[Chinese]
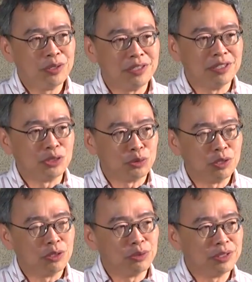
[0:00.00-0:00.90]
获得了足
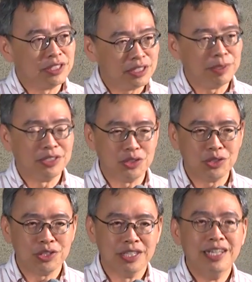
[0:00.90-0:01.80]
够多的基本
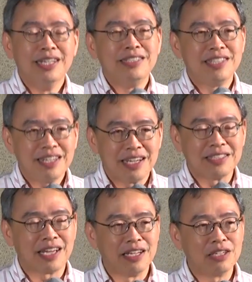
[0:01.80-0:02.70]
知识，将
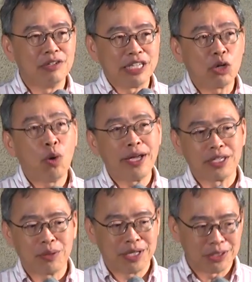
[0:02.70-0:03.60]
来才能够一块
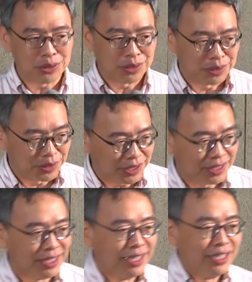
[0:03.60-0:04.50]
一块的学东
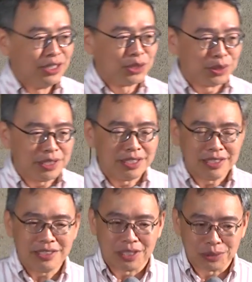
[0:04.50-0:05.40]
西。所以
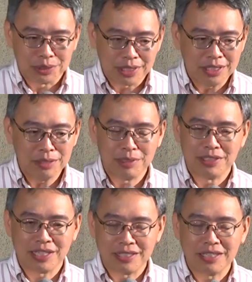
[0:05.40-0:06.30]
呢，小学课
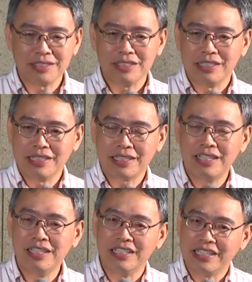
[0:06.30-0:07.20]
本常常是一
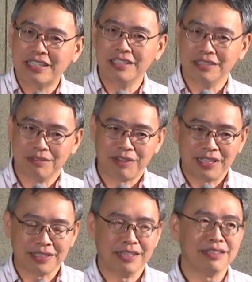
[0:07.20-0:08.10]
课一课的
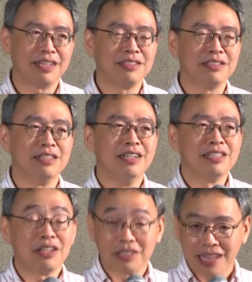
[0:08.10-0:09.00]
发展，但是
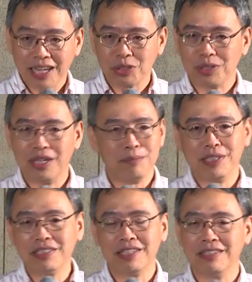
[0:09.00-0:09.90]
到了大学，很
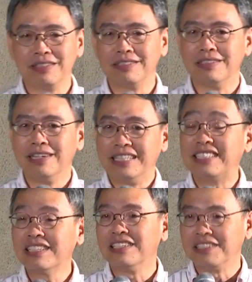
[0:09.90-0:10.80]
明显的是一
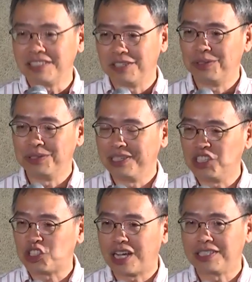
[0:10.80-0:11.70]
册一册或者
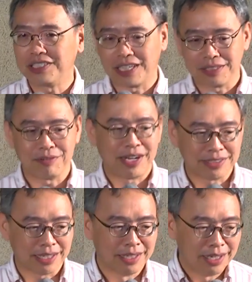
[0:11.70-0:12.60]
一章一章的发
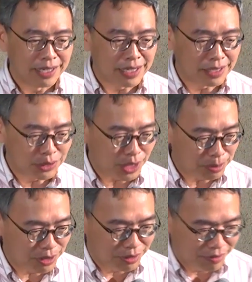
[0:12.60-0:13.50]
展，一个个
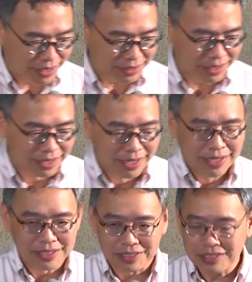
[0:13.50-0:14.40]
chapter 的发展。
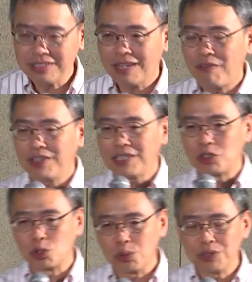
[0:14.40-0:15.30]
可是那放在
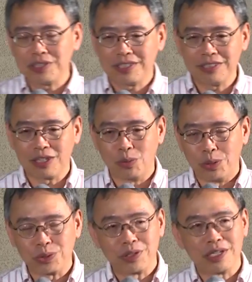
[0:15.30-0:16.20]
中间的
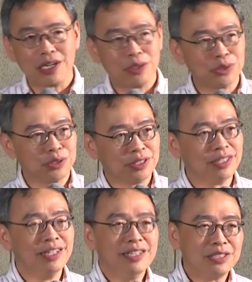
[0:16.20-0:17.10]
国中跟高中呢，
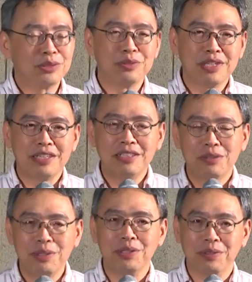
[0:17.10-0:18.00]
这中间一
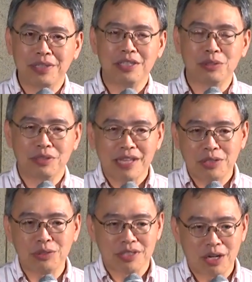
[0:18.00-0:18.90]
定会有一个从
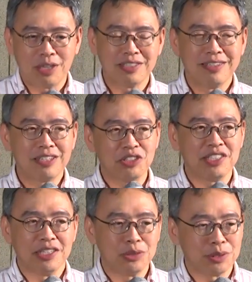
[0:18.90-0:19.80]
淡水到到
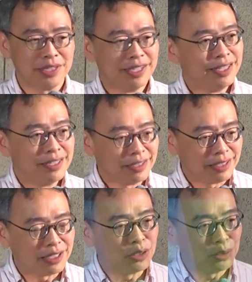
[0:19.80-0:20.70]
咸水的
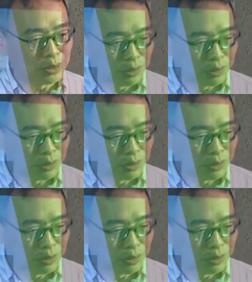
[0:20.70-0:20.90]
一个过